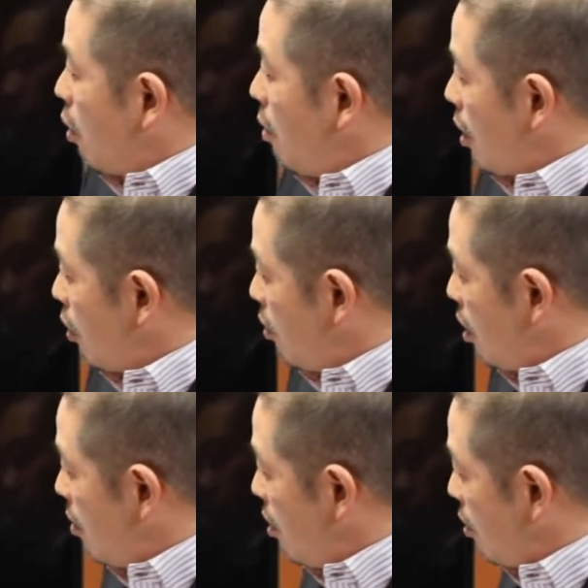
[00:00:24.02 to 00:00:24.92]
細かく見
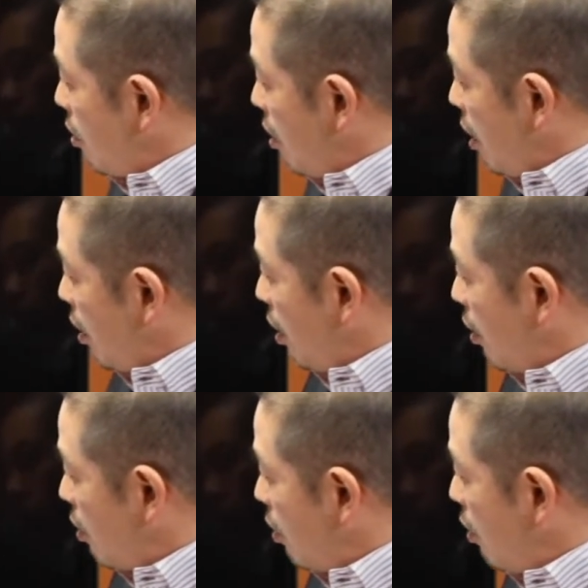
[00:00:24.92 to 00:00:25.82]
てみるとなん
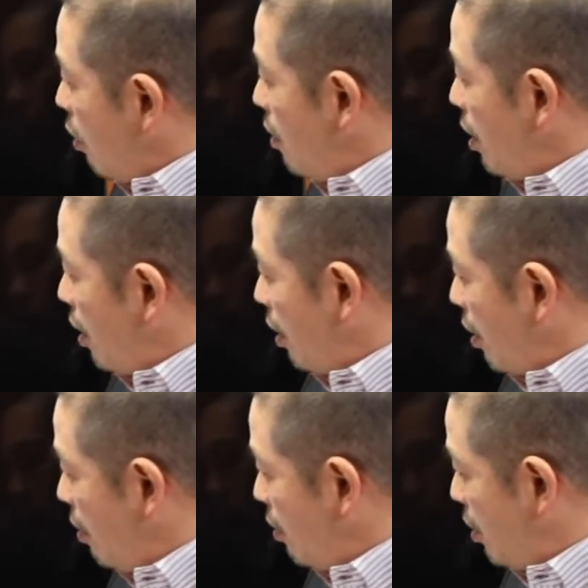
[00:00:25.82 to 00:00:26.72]
かお面か
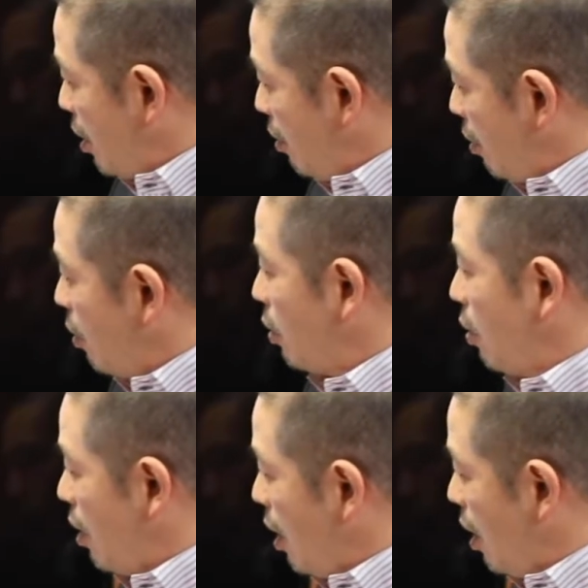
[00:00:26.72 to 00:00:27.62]
ぶってる子
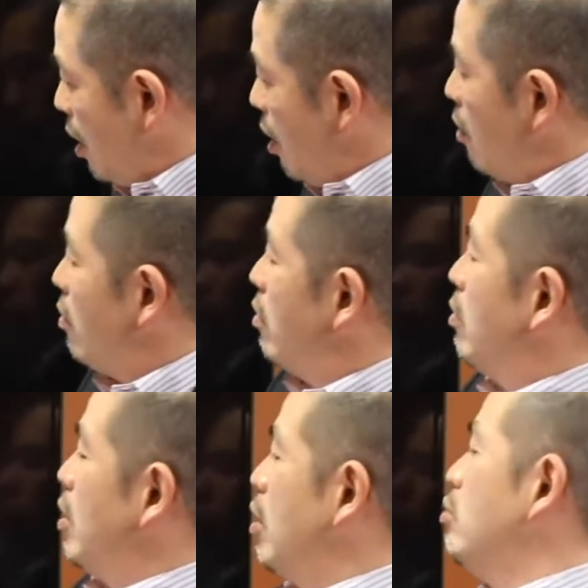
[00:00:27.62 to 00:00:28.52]
とか
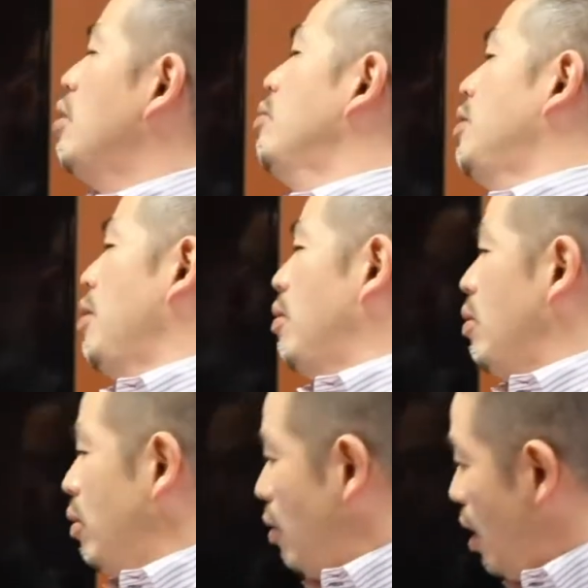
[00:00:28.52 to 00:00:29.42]
なんか上向いてる
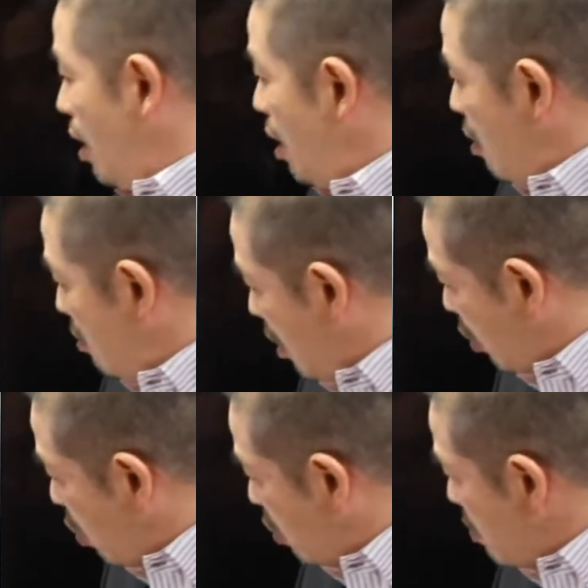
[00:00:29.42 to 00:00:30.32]
子とかわ
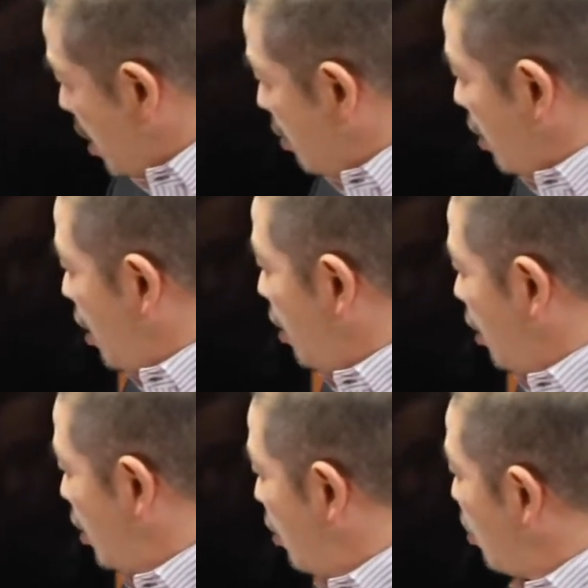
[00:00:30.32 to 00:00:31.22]
取っ組み合いの喧
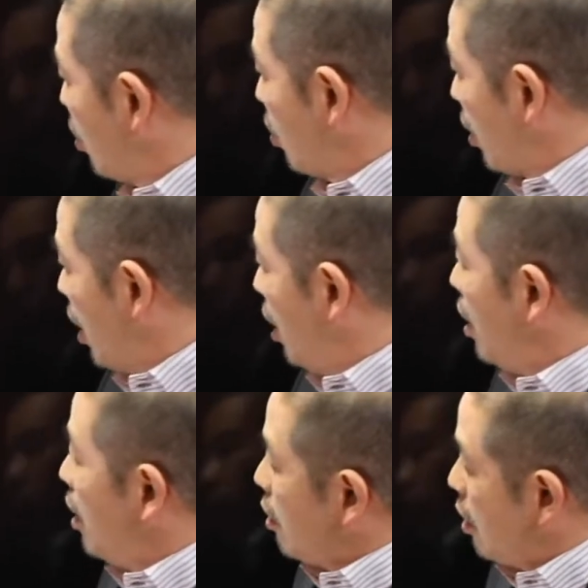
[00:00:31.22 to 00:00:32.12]
嘩してる子とか
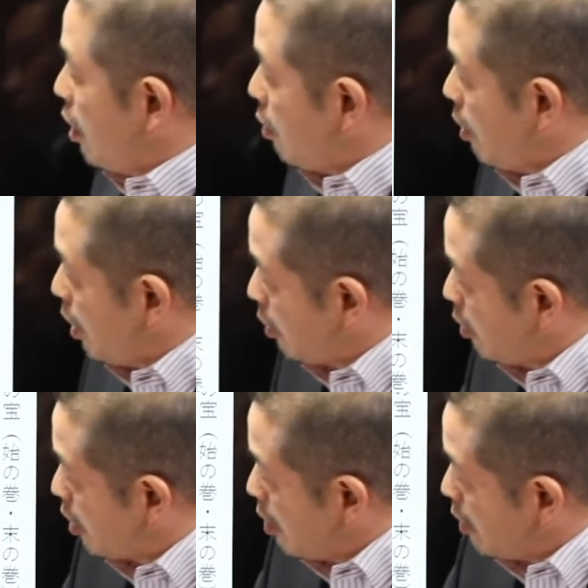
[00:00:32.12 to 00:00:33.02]
寺子屋と
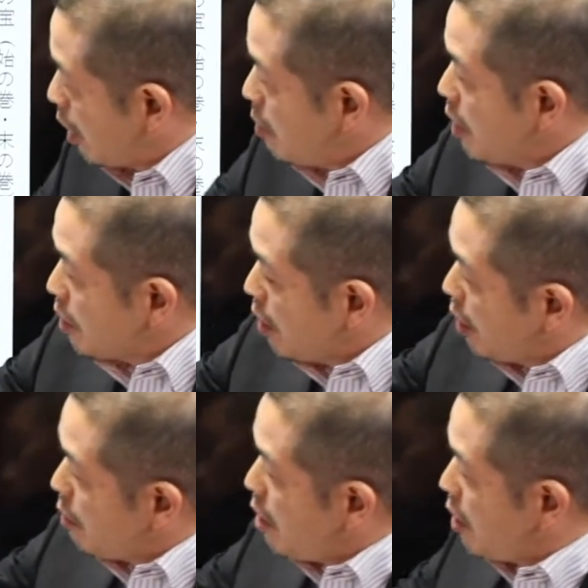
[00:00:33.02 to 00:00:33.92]
いってもなんか皆さん
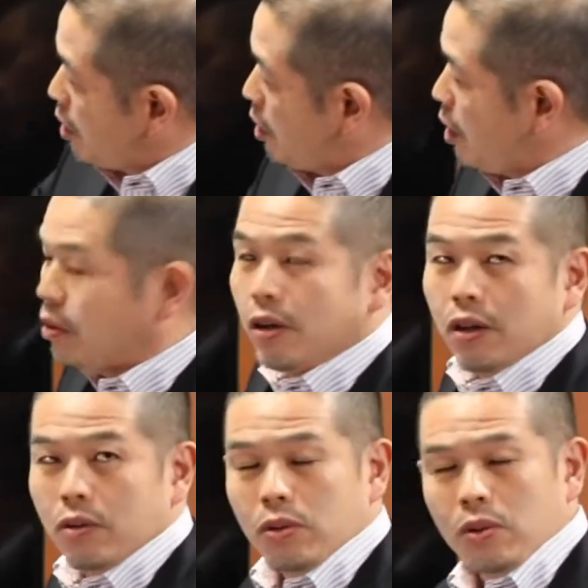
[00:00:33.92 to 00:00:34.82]
がイメージしている
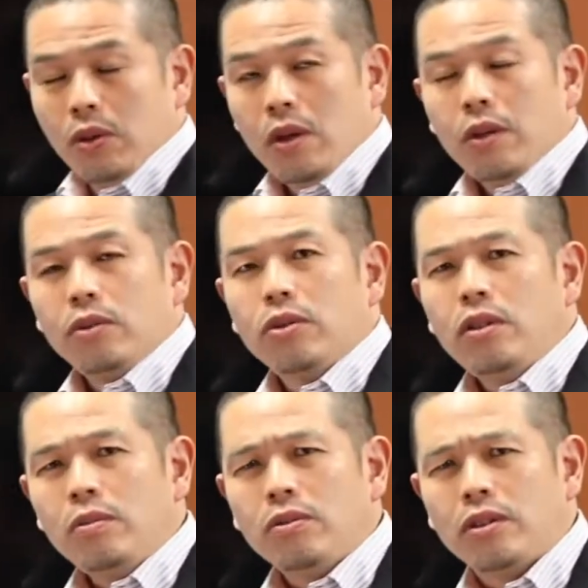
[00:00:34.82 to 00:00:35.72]
学校と
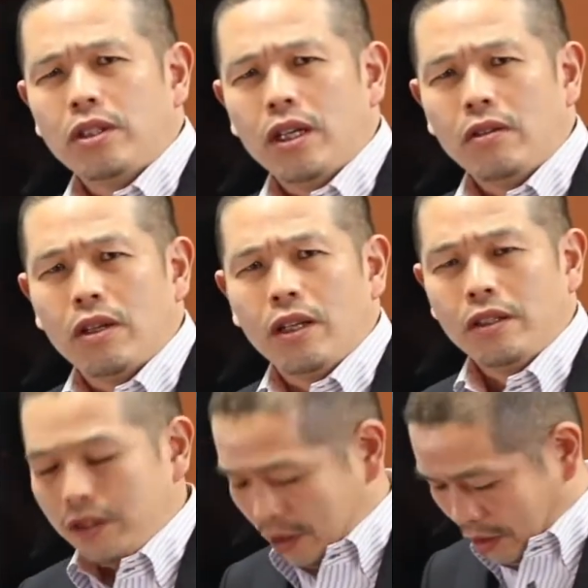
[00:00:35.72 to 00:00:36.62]
随分違う
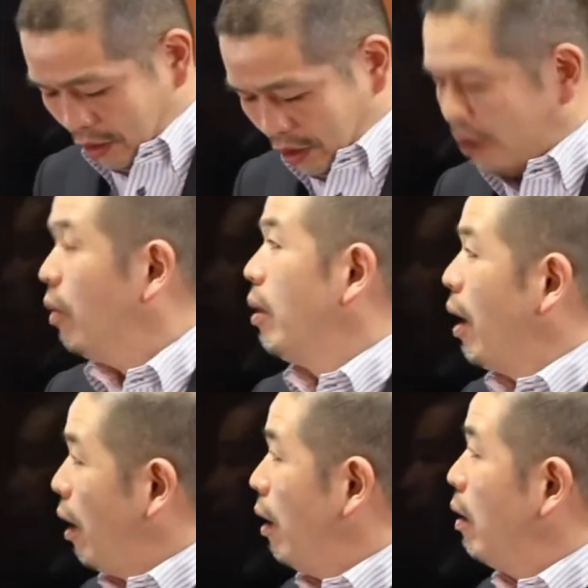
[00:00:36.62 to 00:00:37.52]
感じですよ
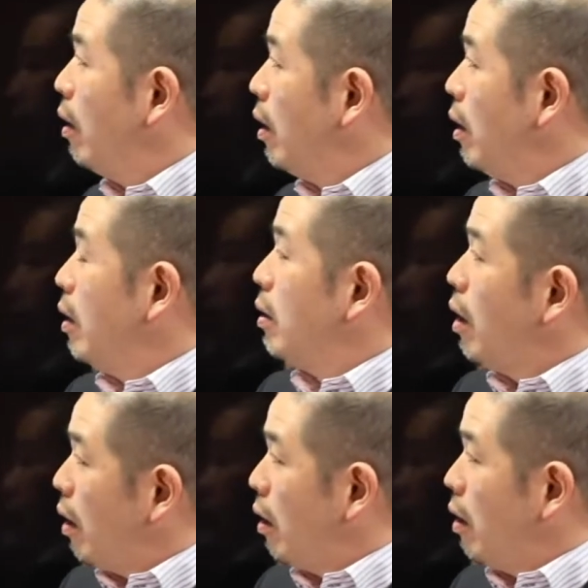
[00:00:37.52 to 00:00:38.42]
ね。
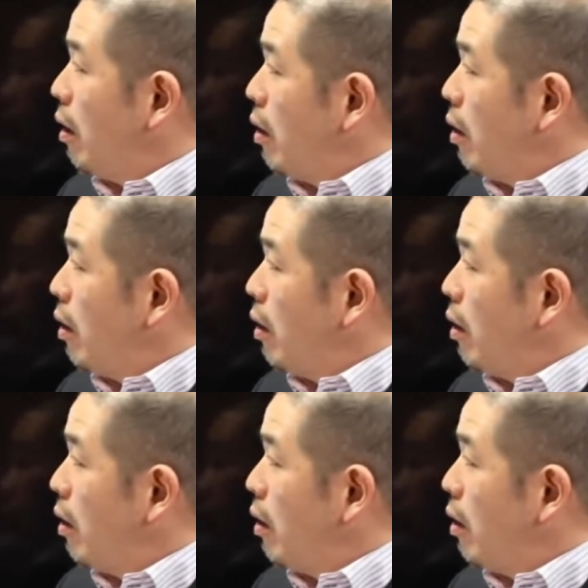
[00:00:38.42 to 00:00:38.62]
で